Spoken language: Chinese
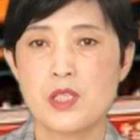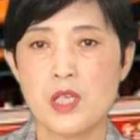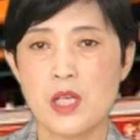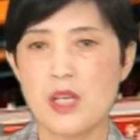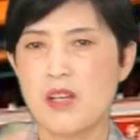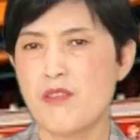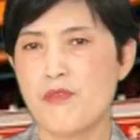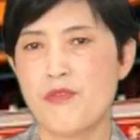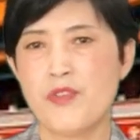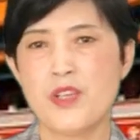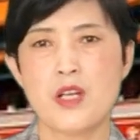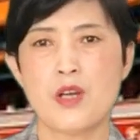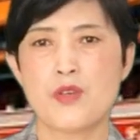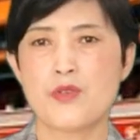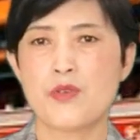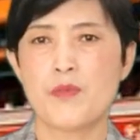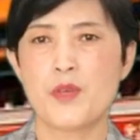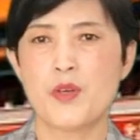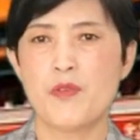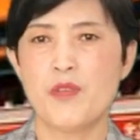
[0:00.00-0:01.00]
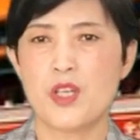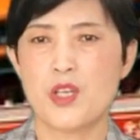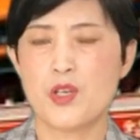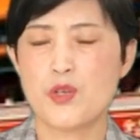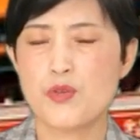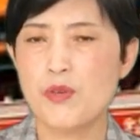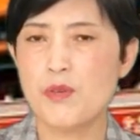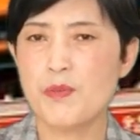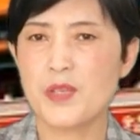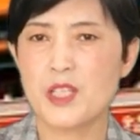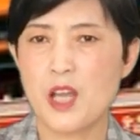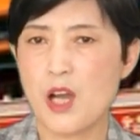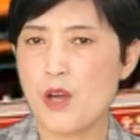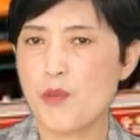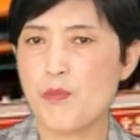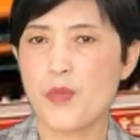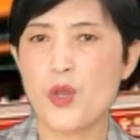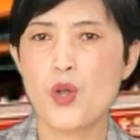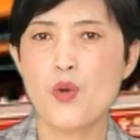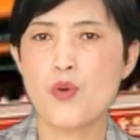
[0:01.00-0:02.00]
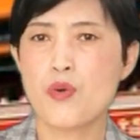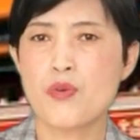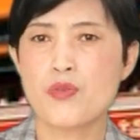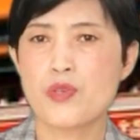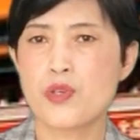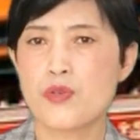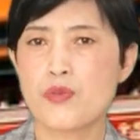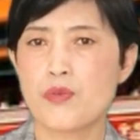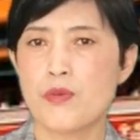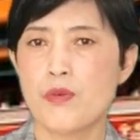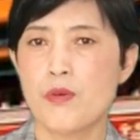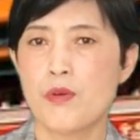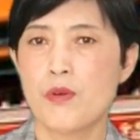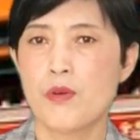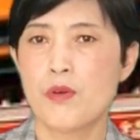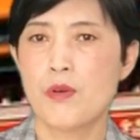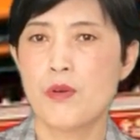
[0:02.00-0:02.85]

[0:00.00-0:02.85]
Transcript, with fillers: 这个非常说明问题，说明他没有控制住，